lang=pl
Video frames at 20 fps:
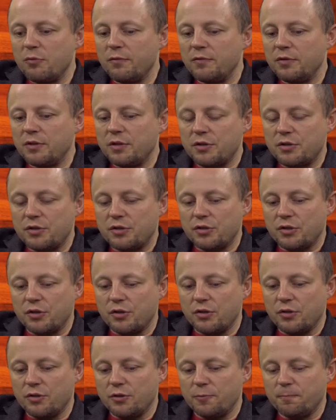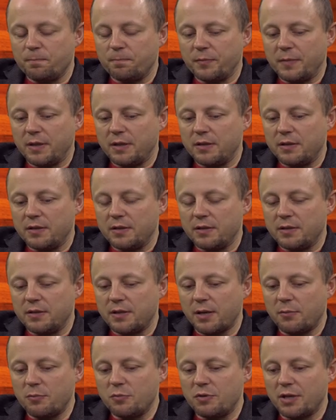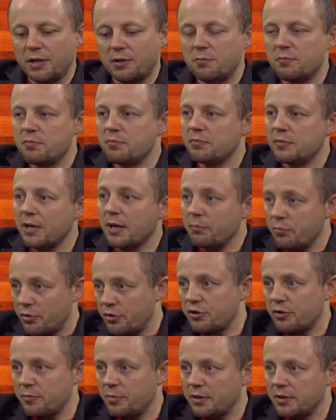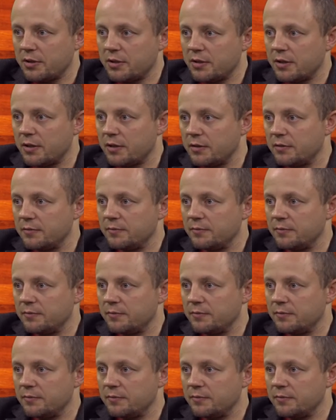mówi też o. E, więc, taki, tak, proszę, panie generał. I, I,